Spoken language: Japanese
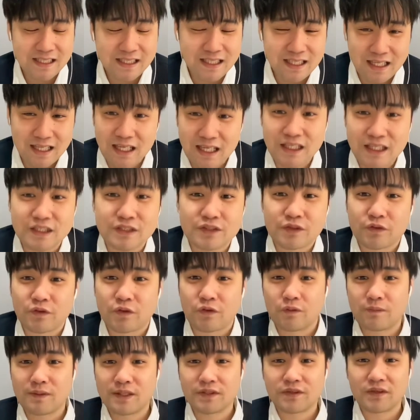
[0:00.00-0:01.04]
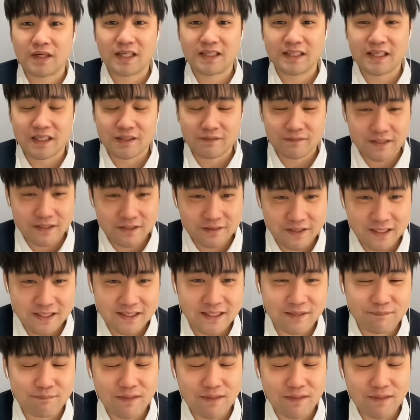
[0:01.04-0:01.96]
はい、ちょっとコメント欄でアドバイスください。